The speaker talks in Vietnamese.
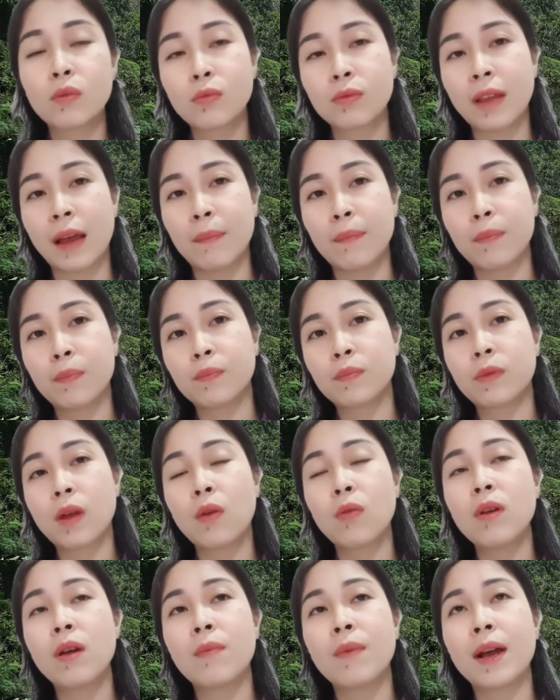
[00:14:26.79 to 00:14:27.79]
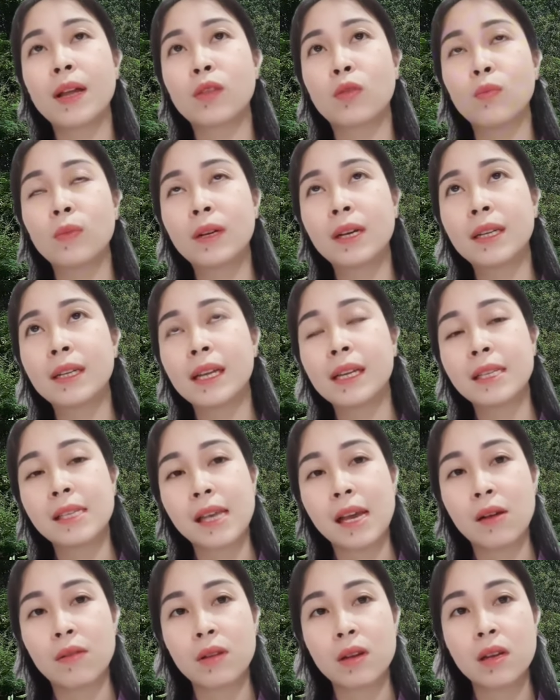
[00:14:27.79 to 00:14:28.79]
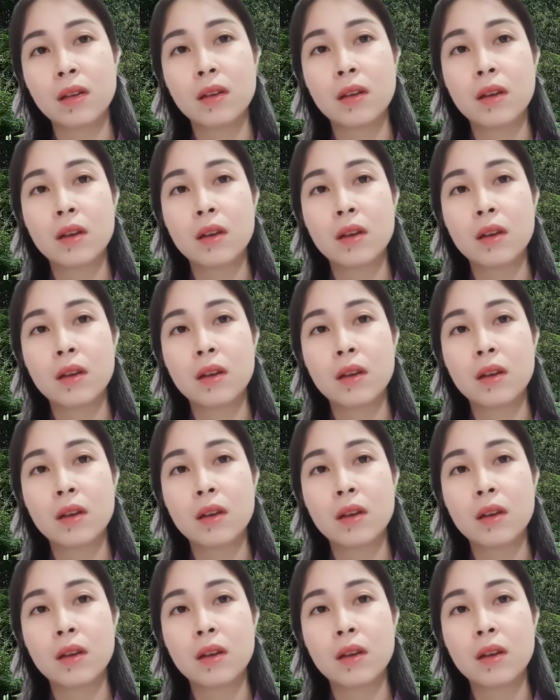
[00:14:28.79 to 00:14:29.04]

tu tập tối không ai tụng kinh hay sao đó